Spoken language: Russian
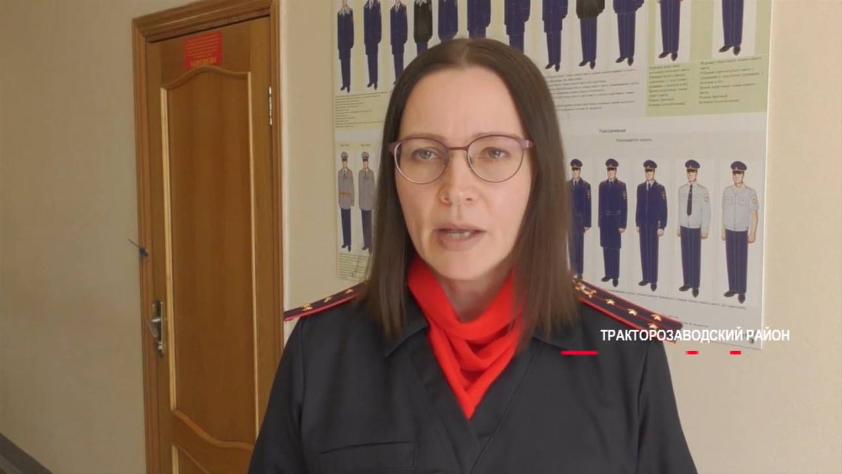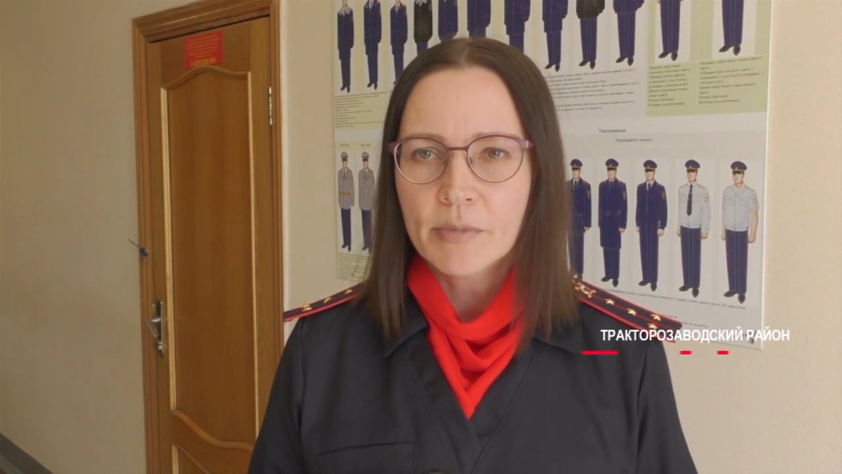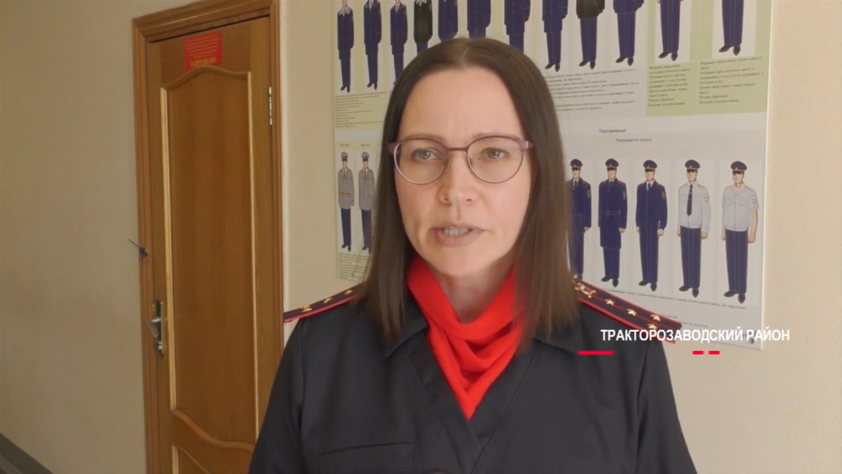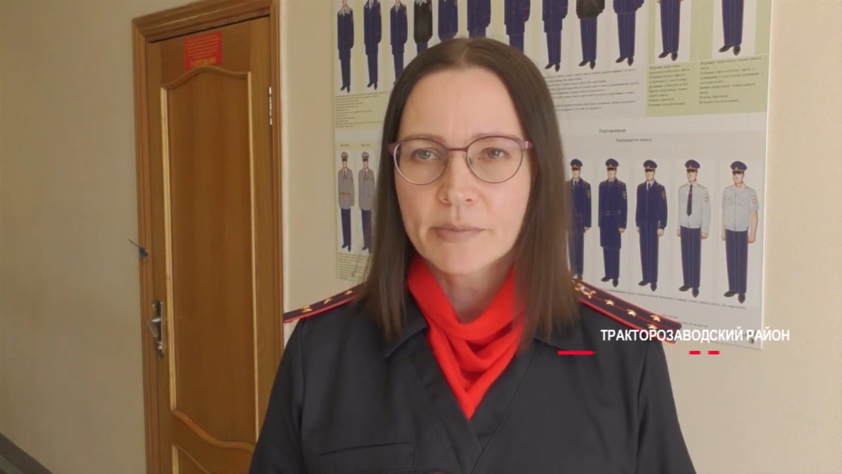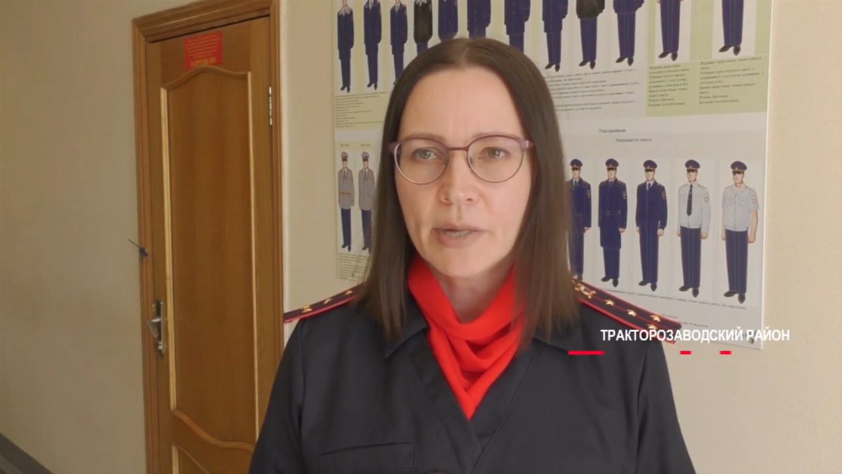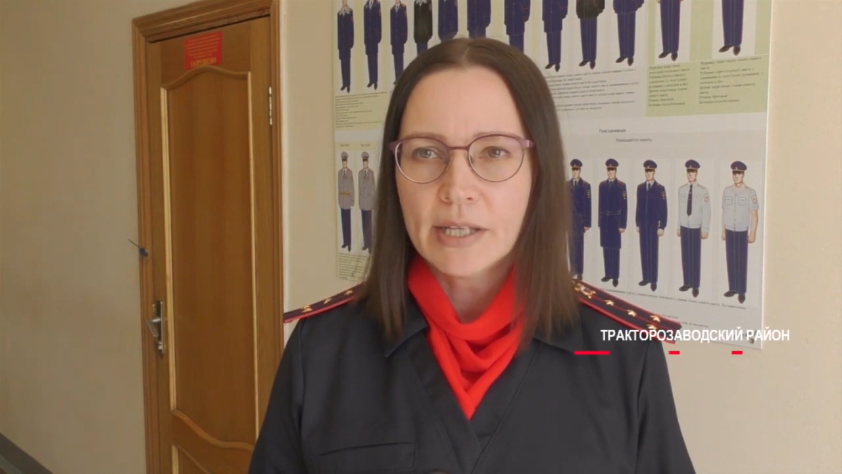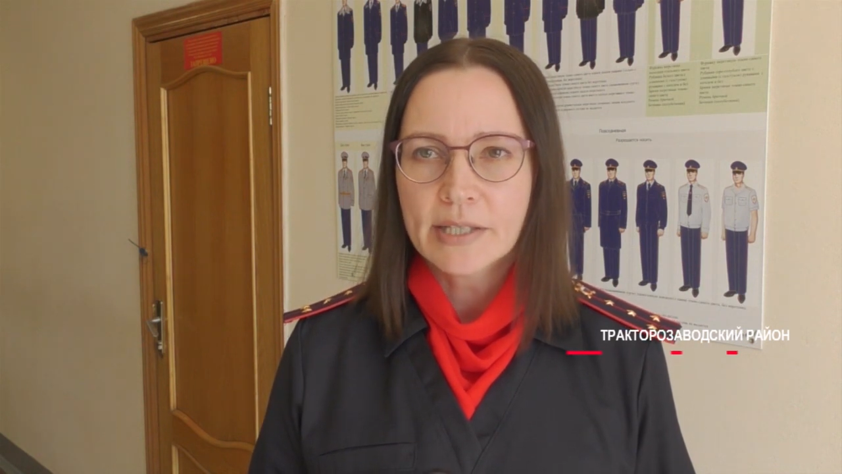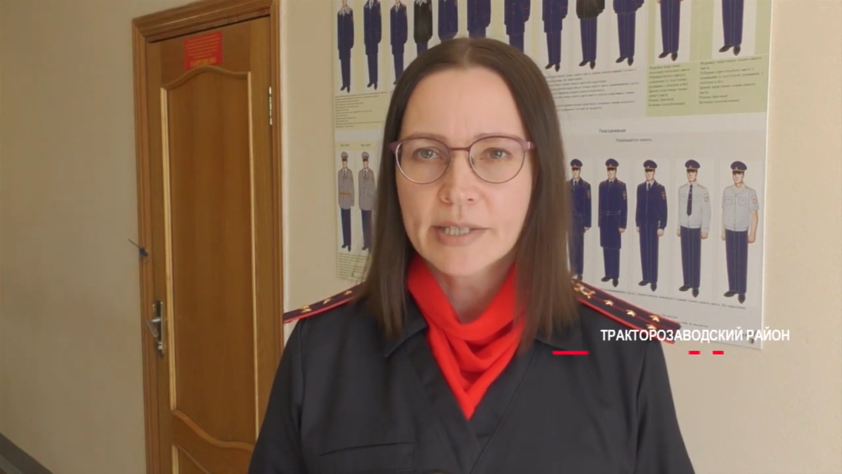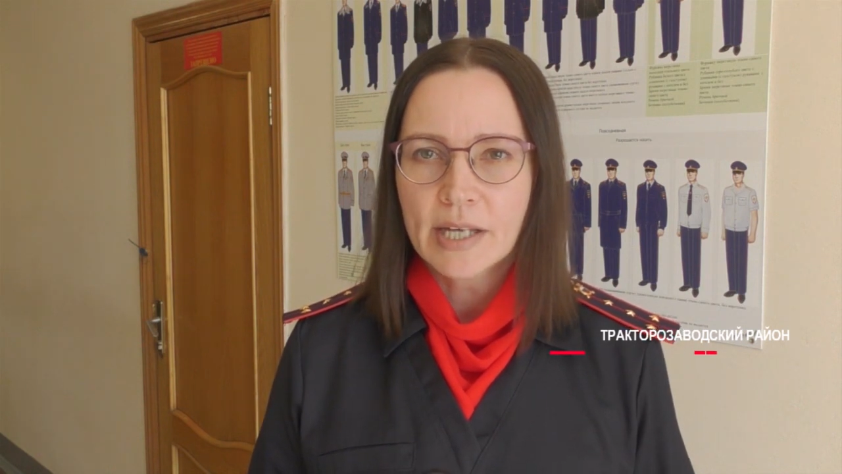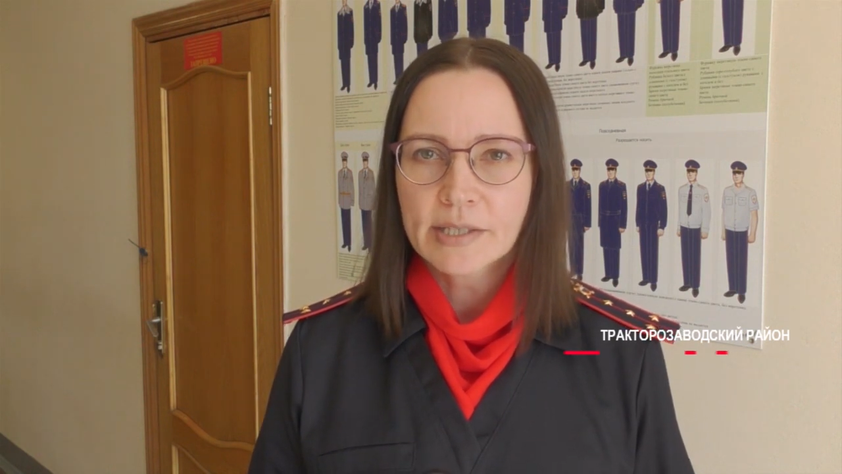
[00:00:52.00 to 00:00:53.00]

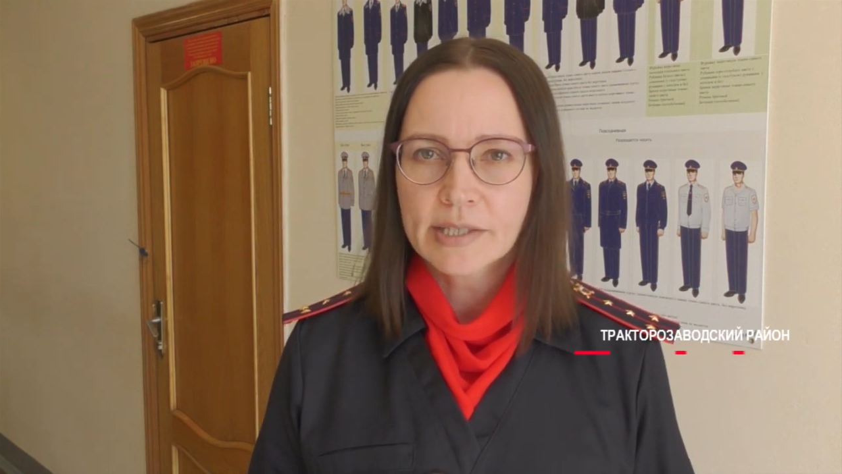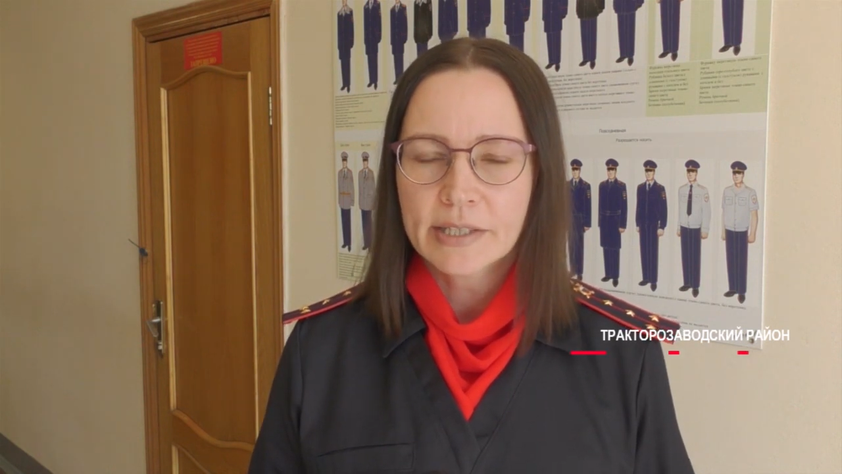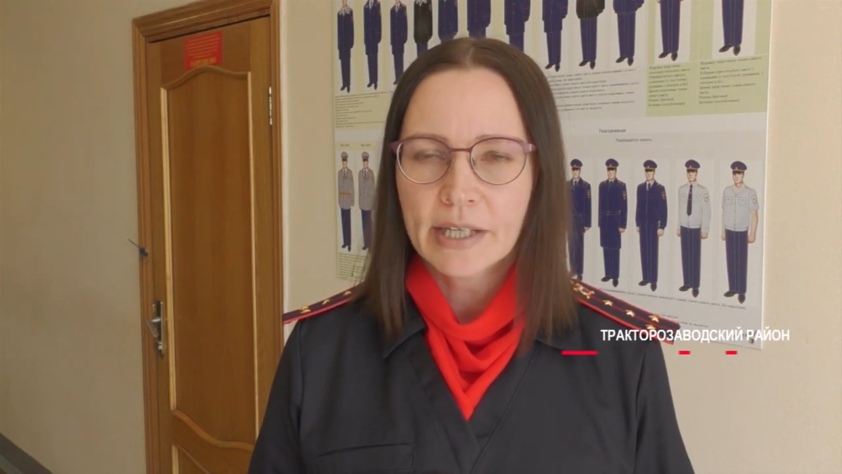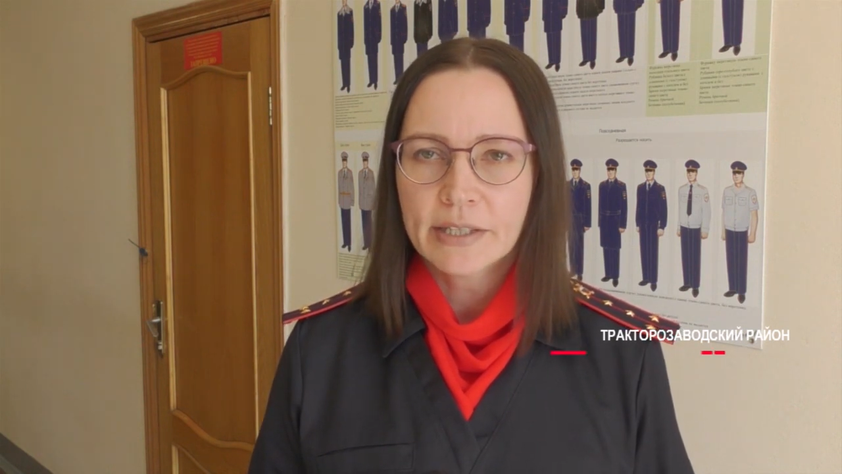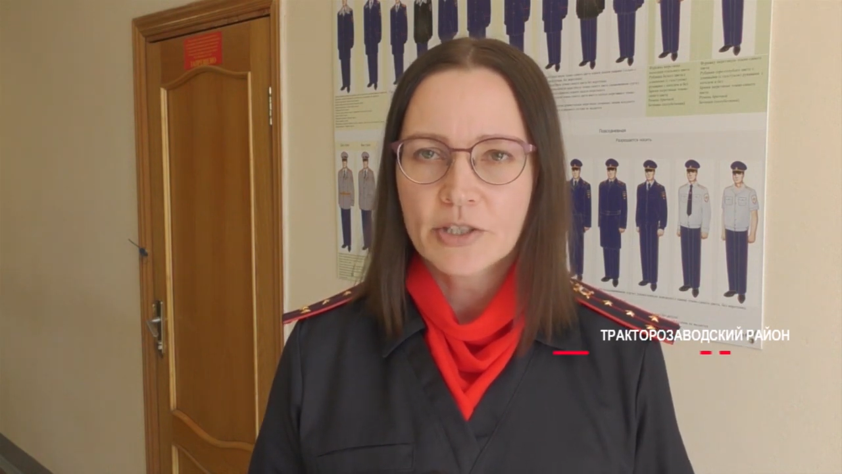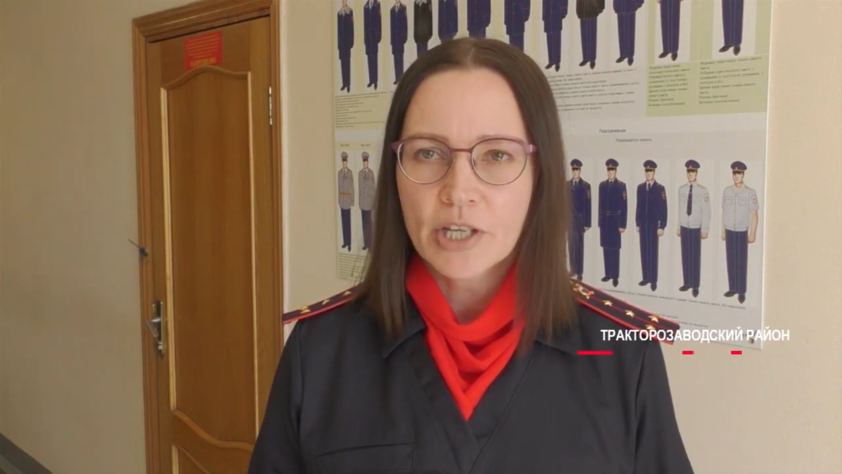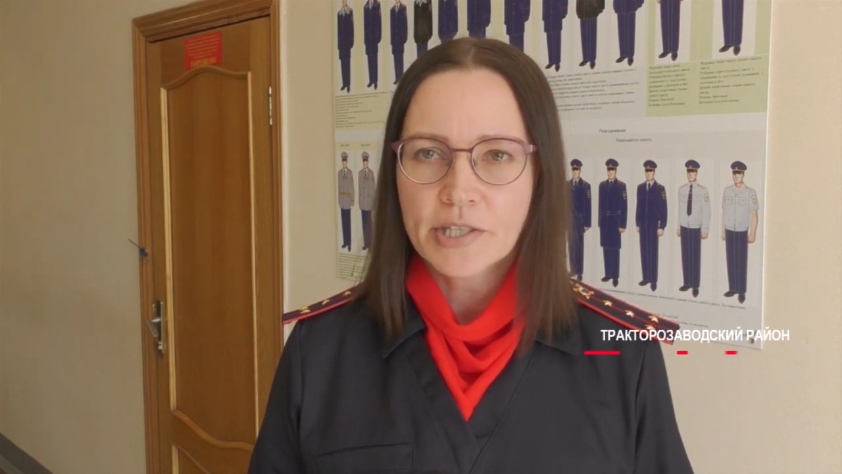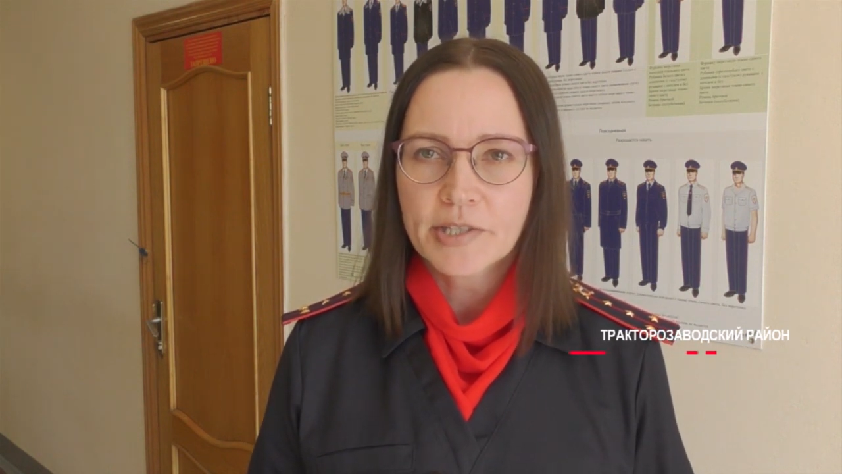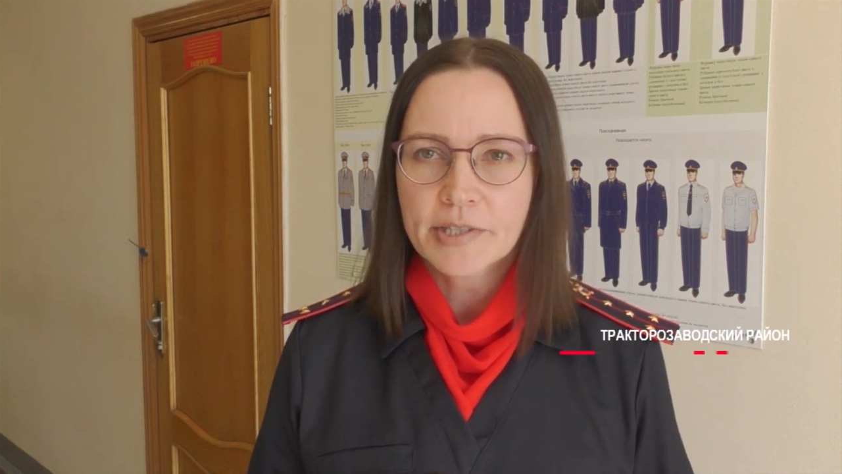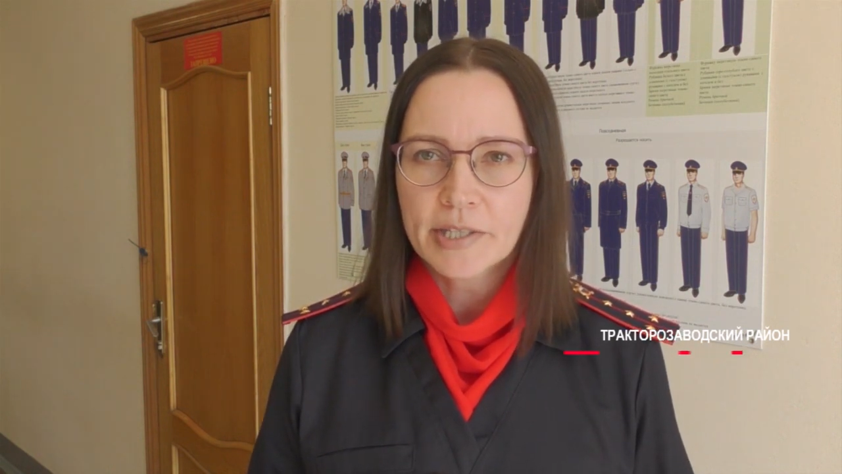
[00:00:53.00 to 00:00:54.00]
Максимальная санкция данной
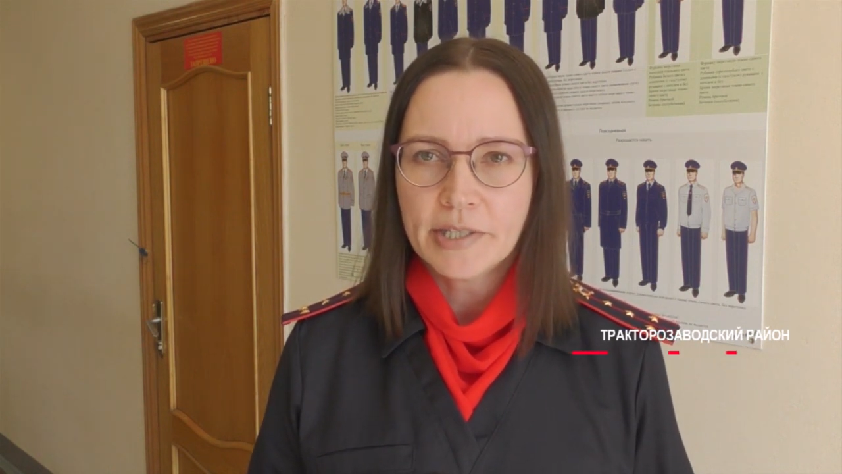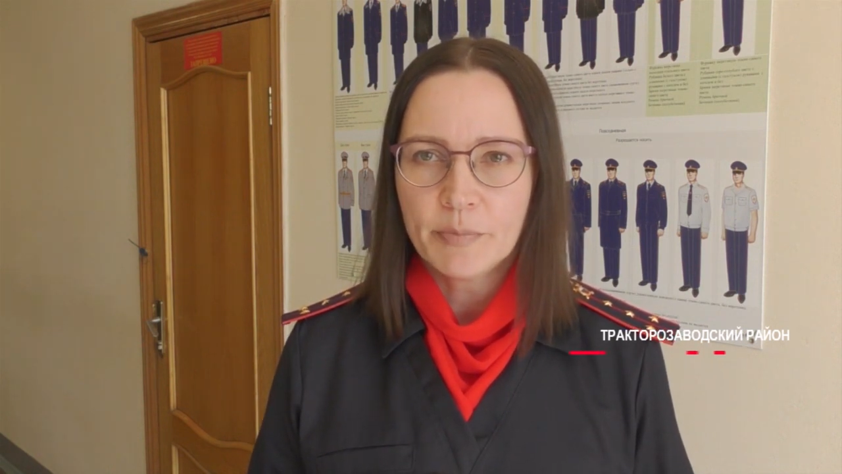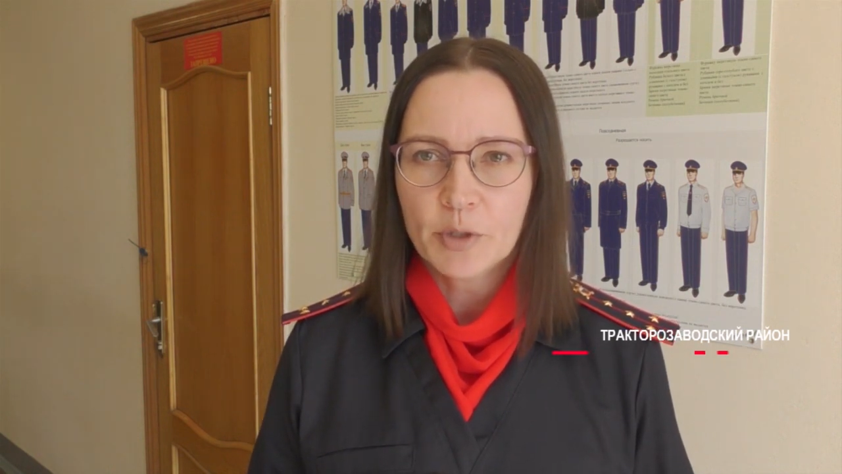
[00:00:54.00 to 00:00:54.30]
части статьи